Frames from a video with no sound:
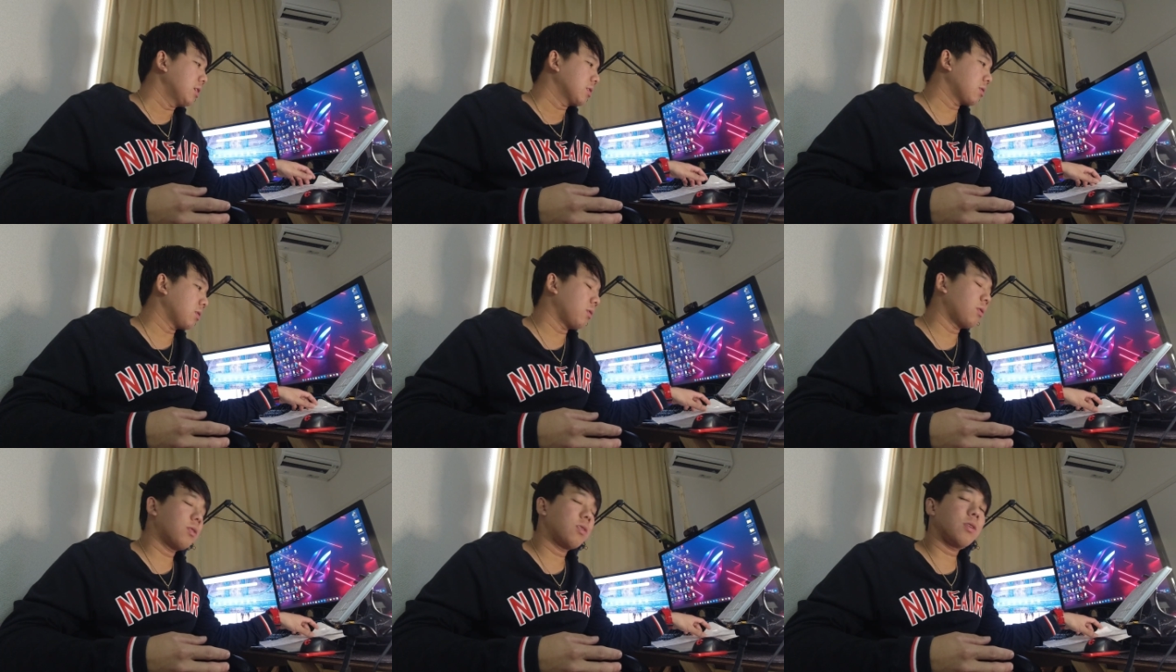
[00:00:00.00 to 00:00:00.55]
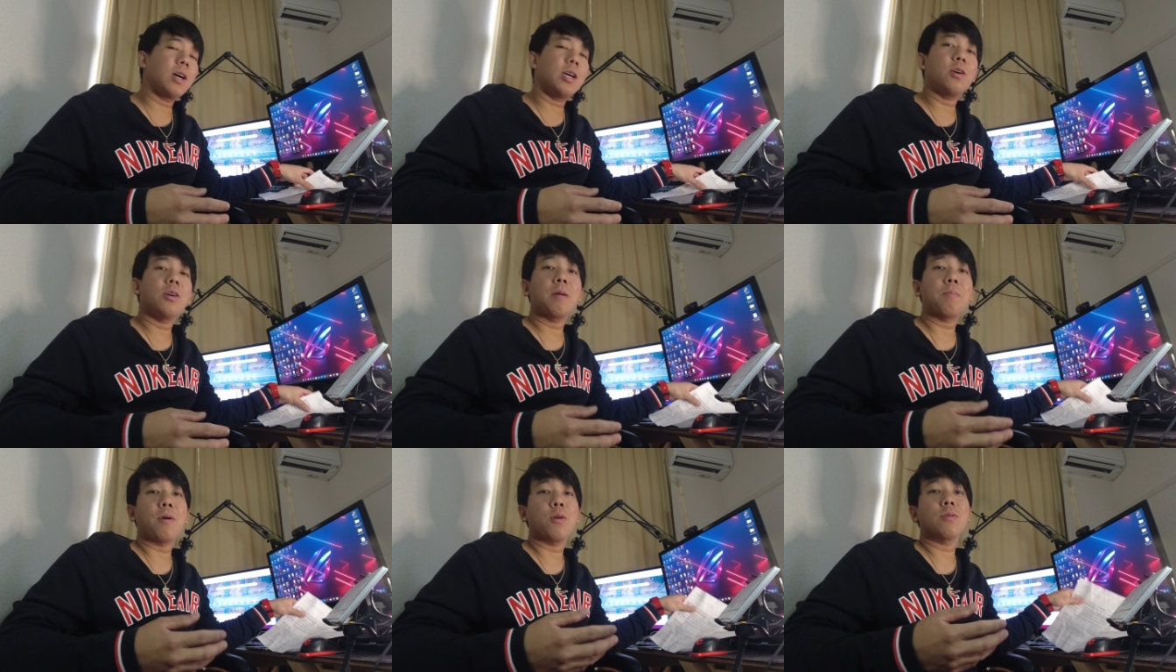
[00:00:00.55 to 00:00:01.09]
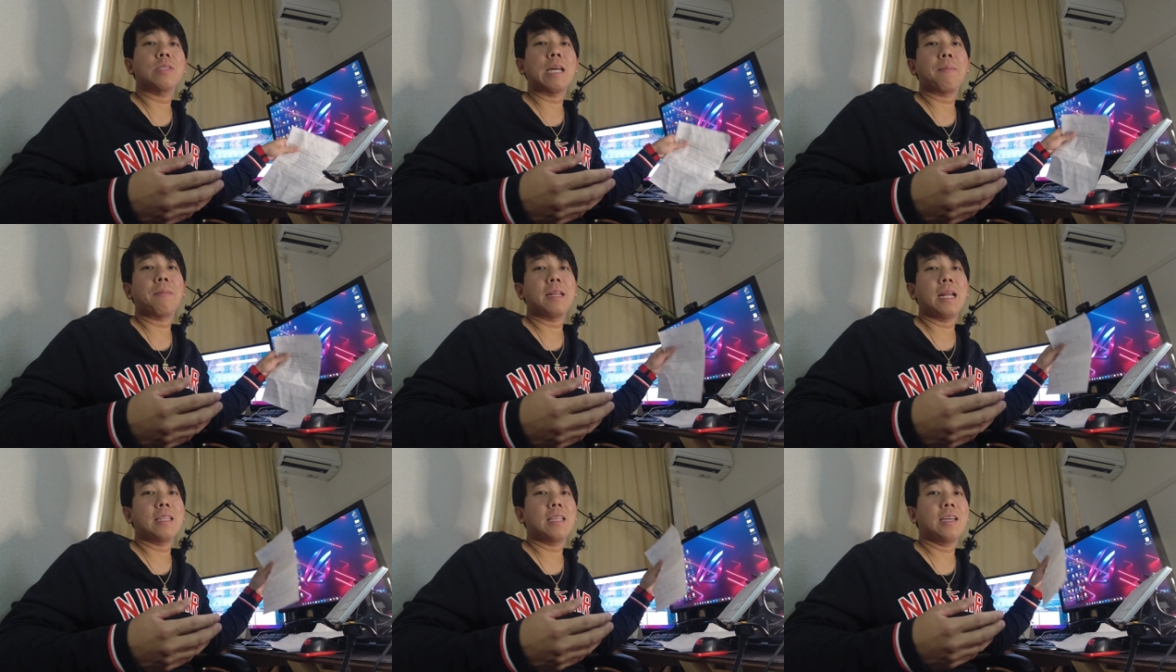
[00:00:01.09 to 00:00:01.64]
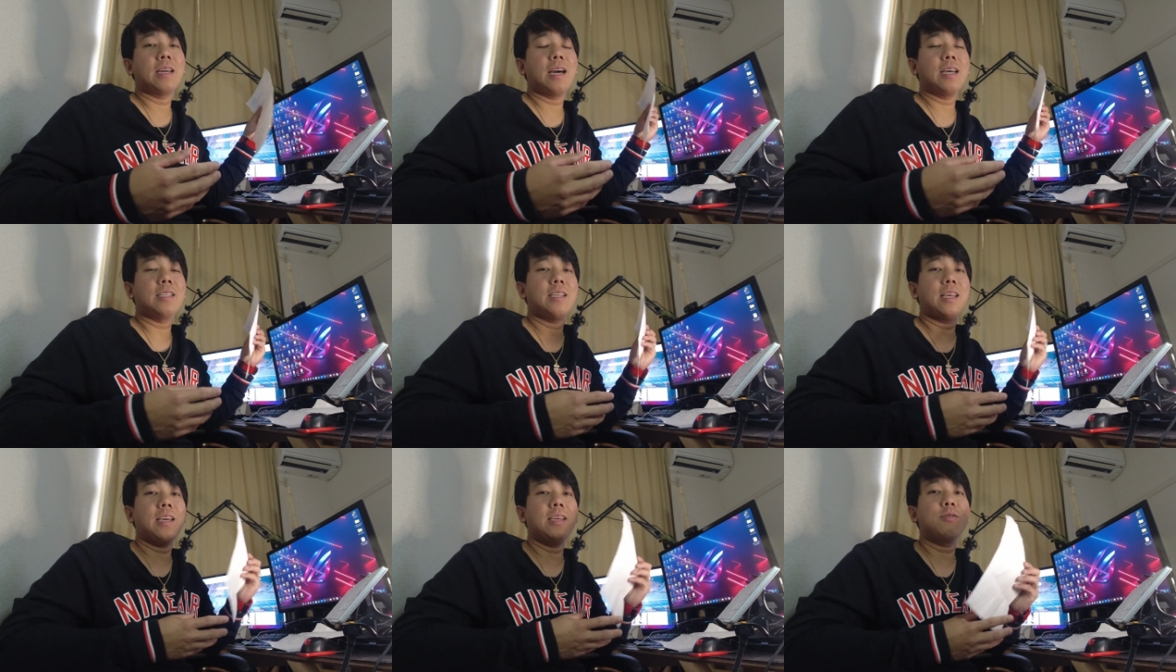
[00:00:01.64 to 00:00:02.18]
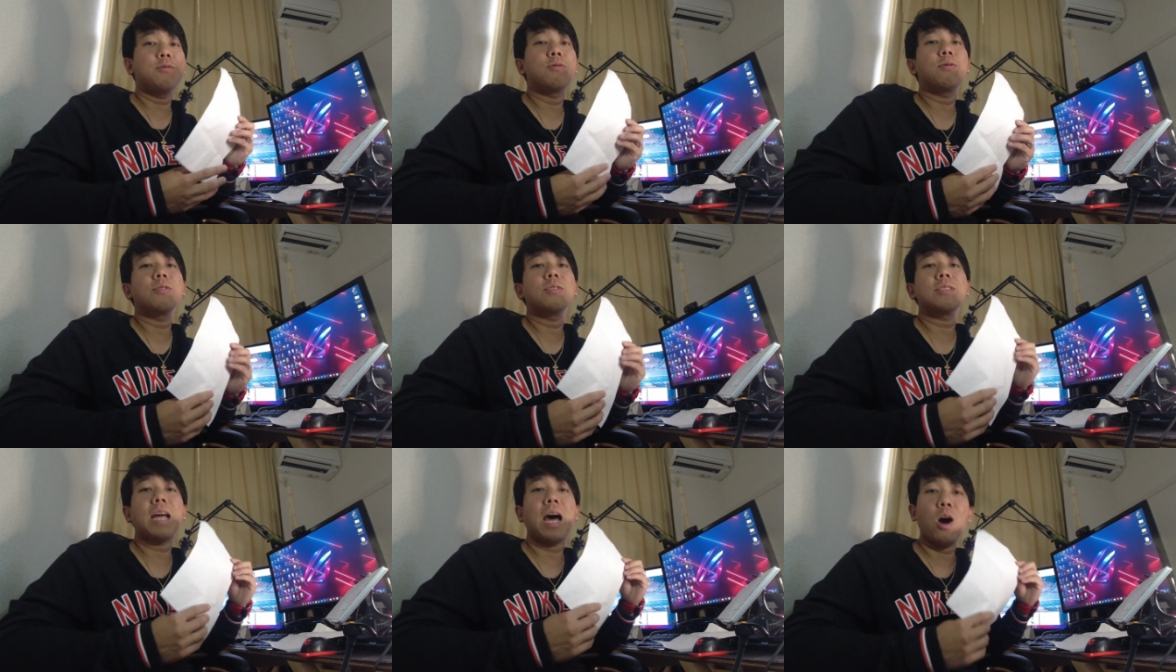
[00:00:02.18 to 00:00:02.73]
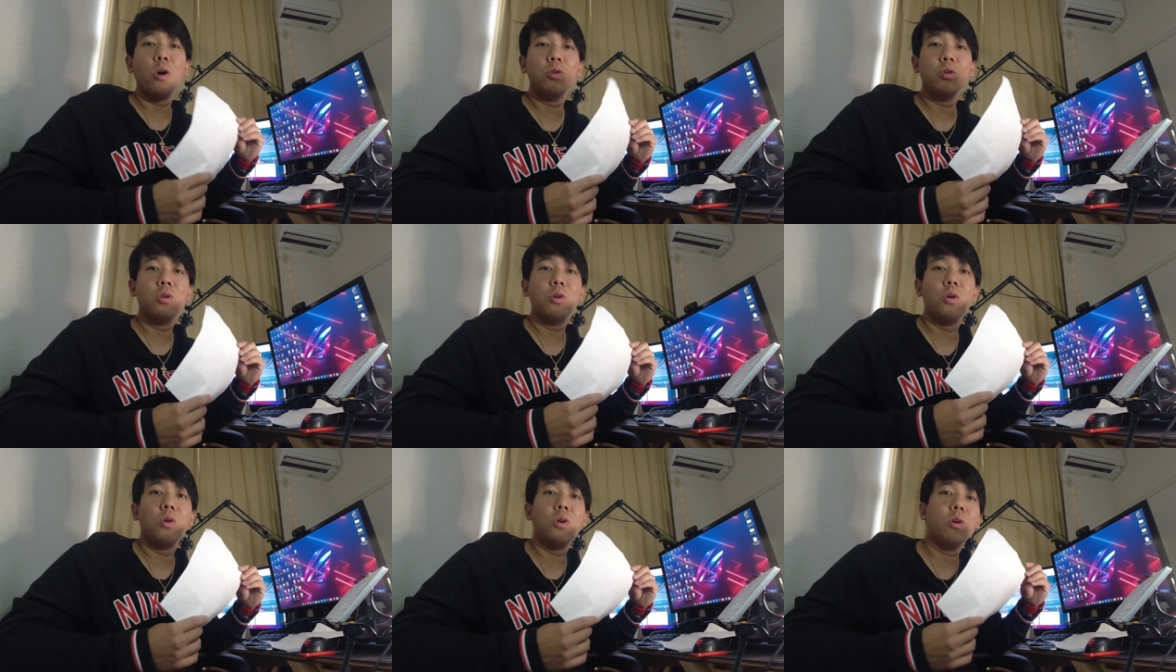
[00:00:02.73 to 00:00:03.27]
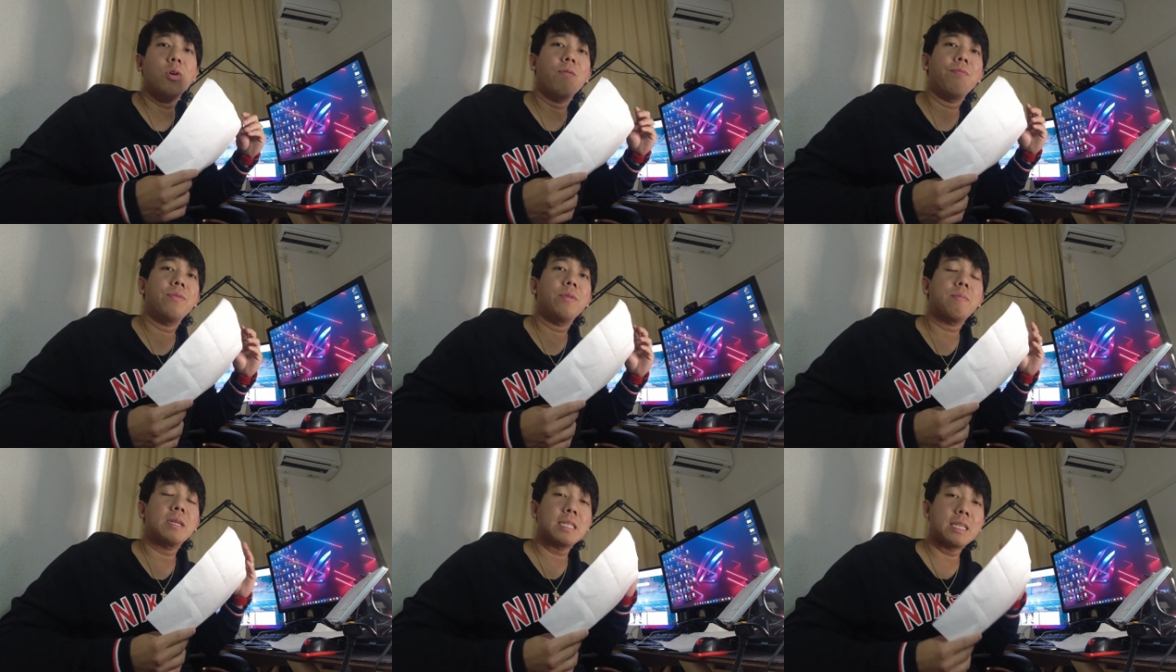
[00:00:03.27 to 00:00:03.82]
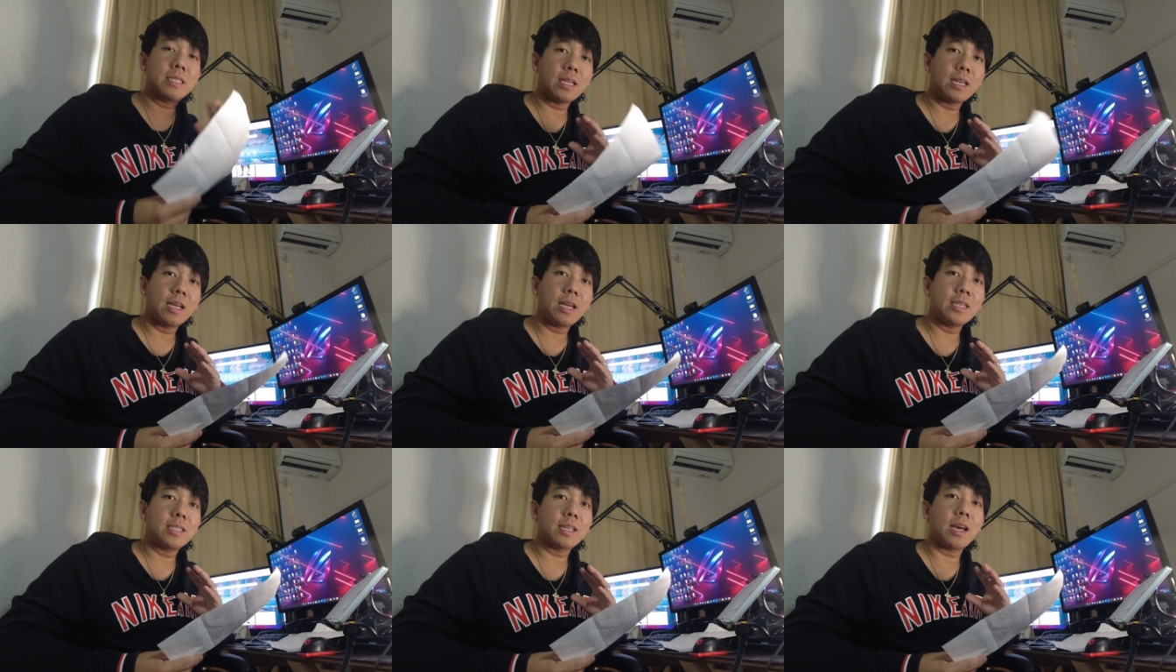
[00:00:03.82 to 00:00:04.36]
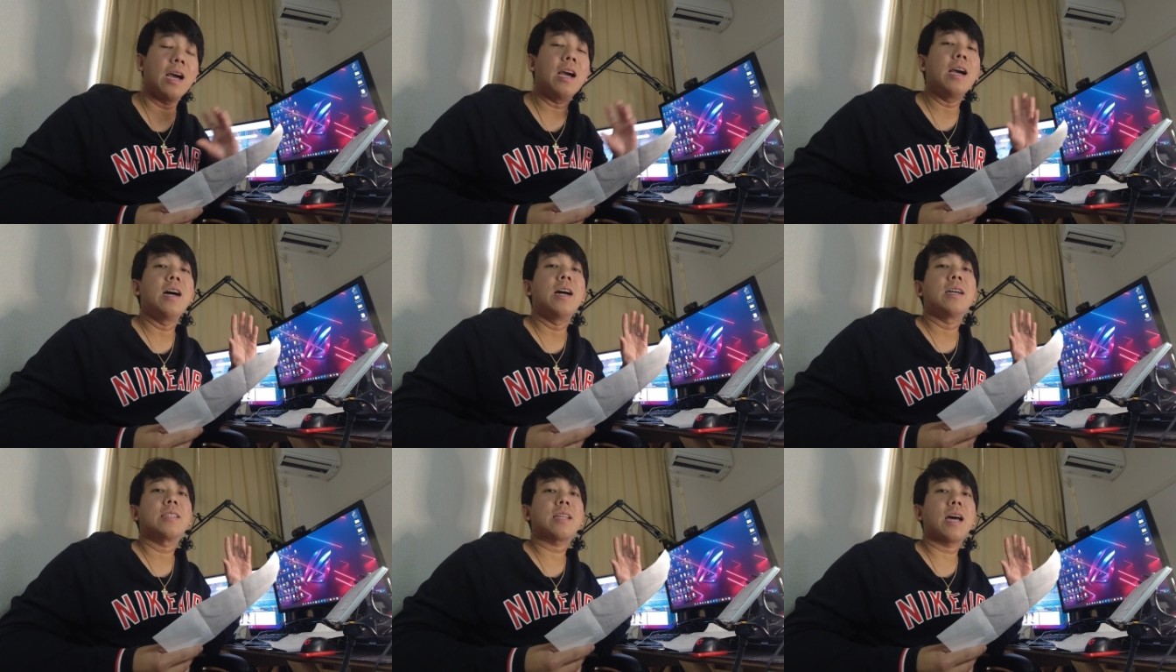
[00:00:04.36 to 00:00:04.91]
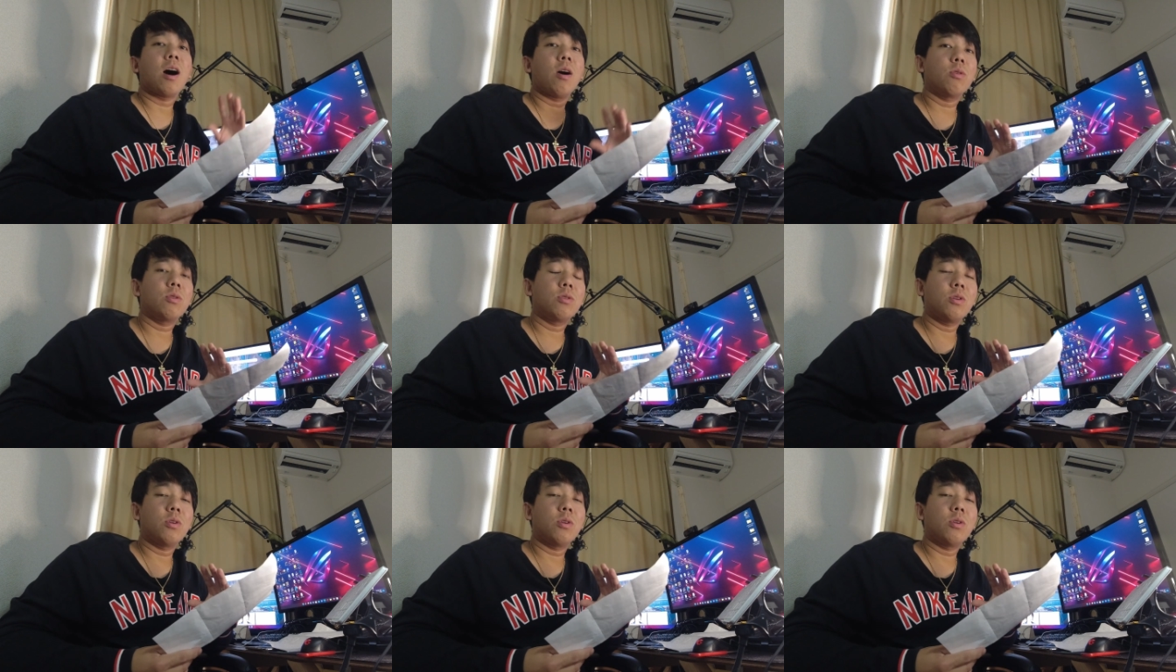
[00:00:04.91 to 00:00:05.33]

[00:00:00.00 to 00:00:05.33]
So, ngayon, ang pag-uusapan natin guys, ay eh, yung sahod ko. Pasensya na guys ha, ah, sahod